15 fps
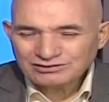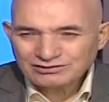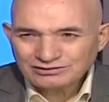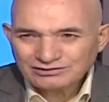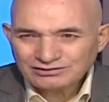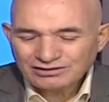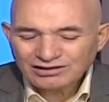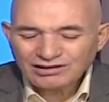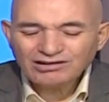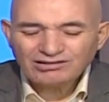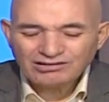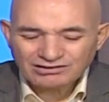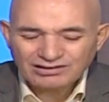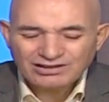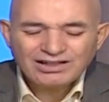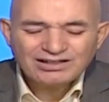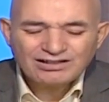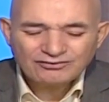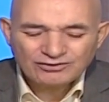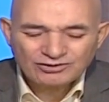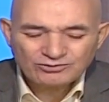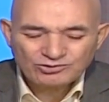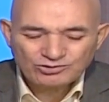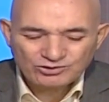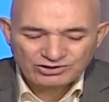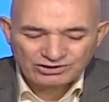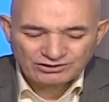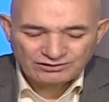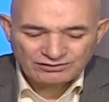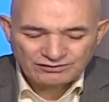فهمته أه اللي, اللي أنا فهمته
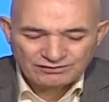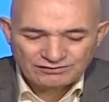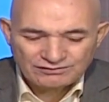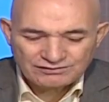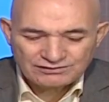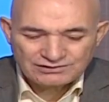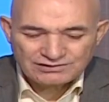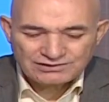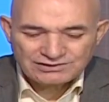بقدر الإمكان يعني